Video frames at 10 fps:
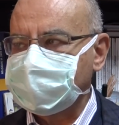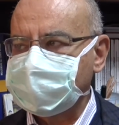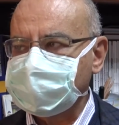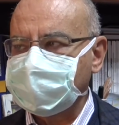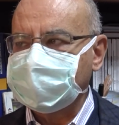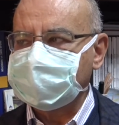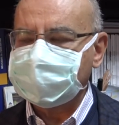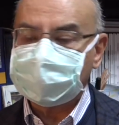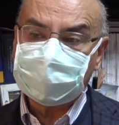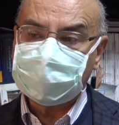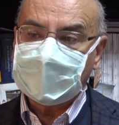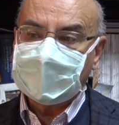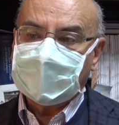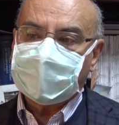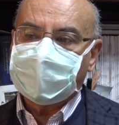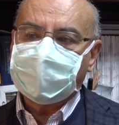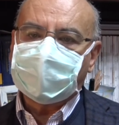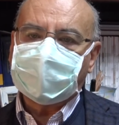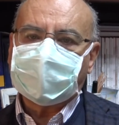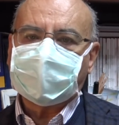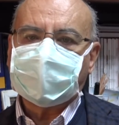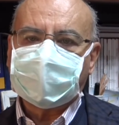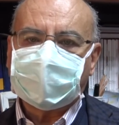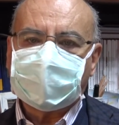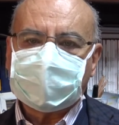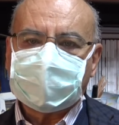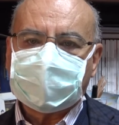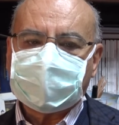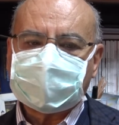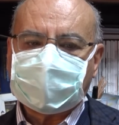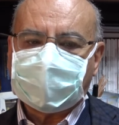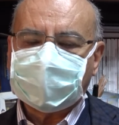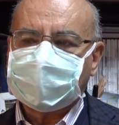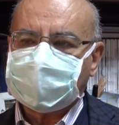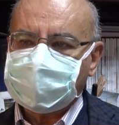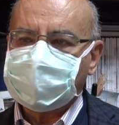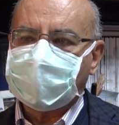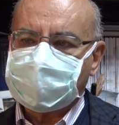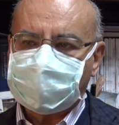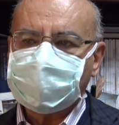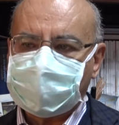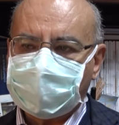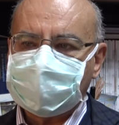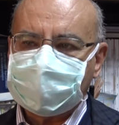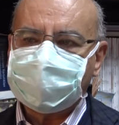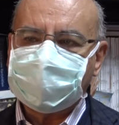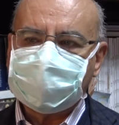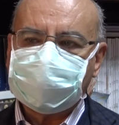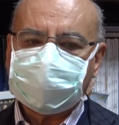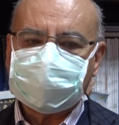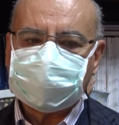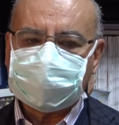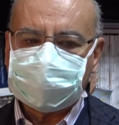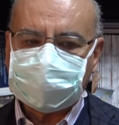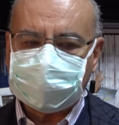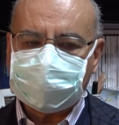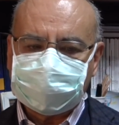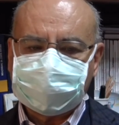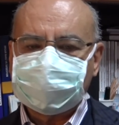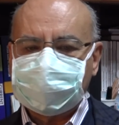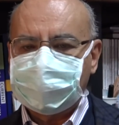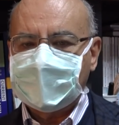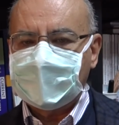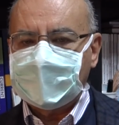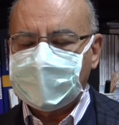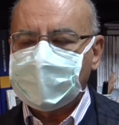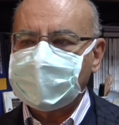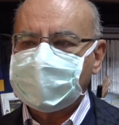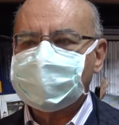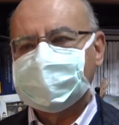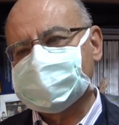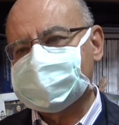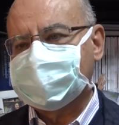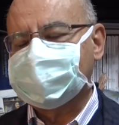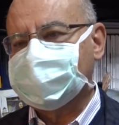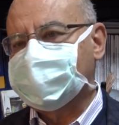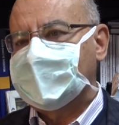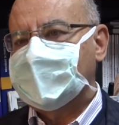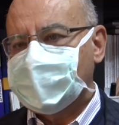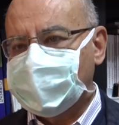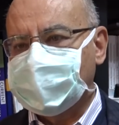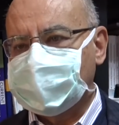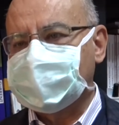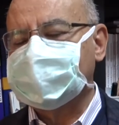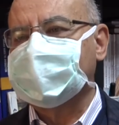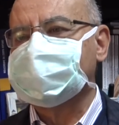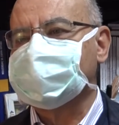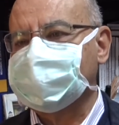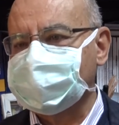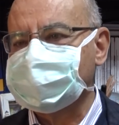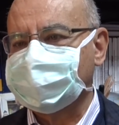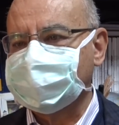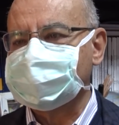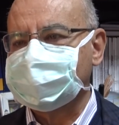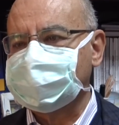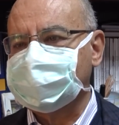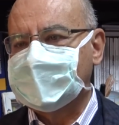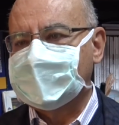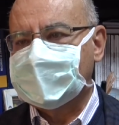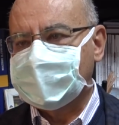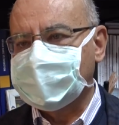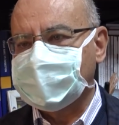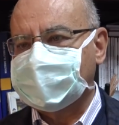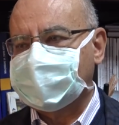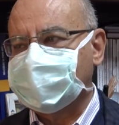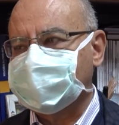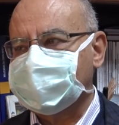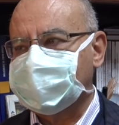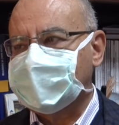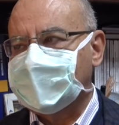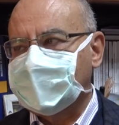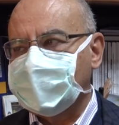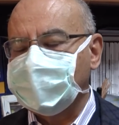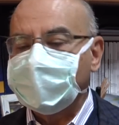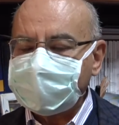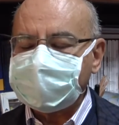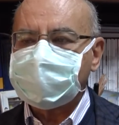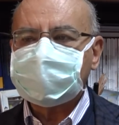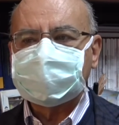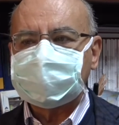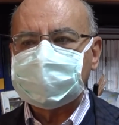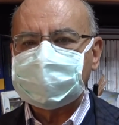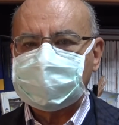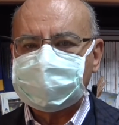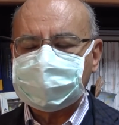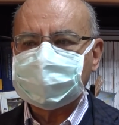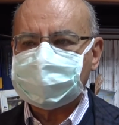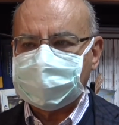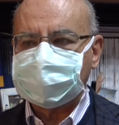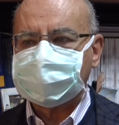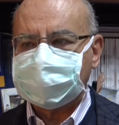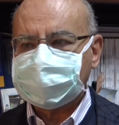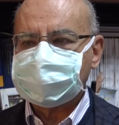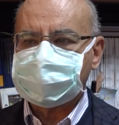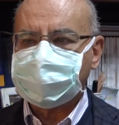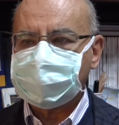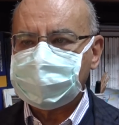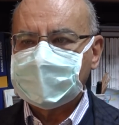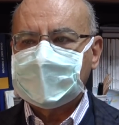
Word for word: Şöyle ki tabii bu da alınan bu dört günlük önlemde karantina yöntemi de zaten tüm bunları gerçekleştirmek için uygulanmakta. Umarım e, ciddi şekilde katkısı olur.